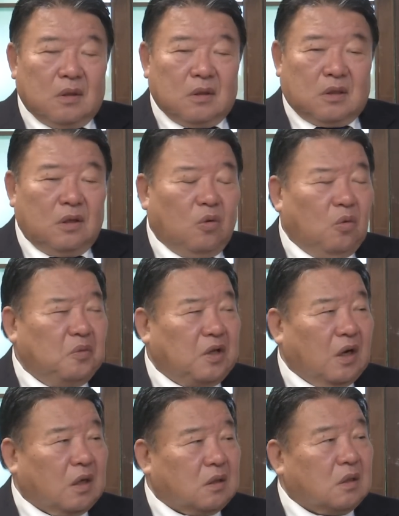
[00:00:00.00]
新婚みたい
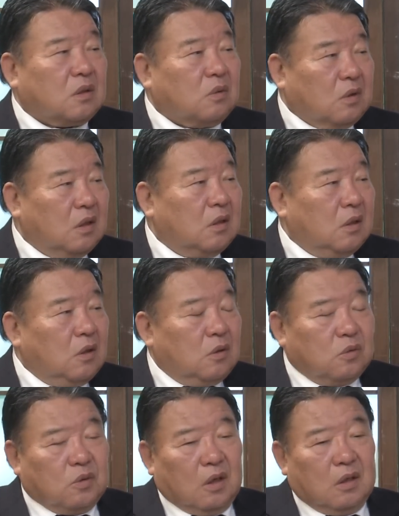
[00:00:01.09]
な形のね、ええ、
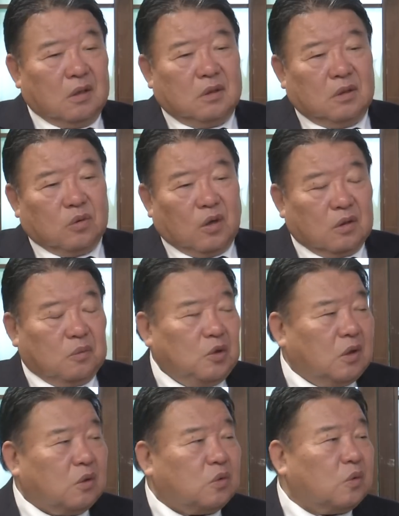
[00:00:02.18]
ウクライナ支持とか見
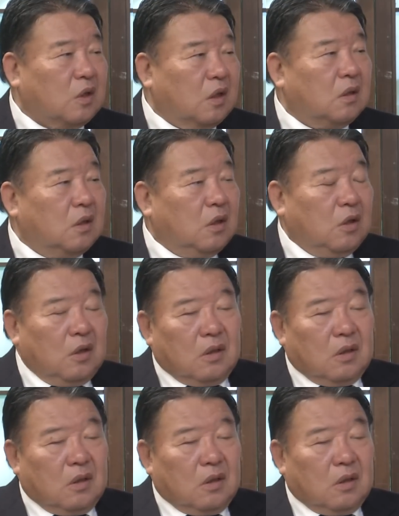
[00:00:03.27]
てるとね、ええ、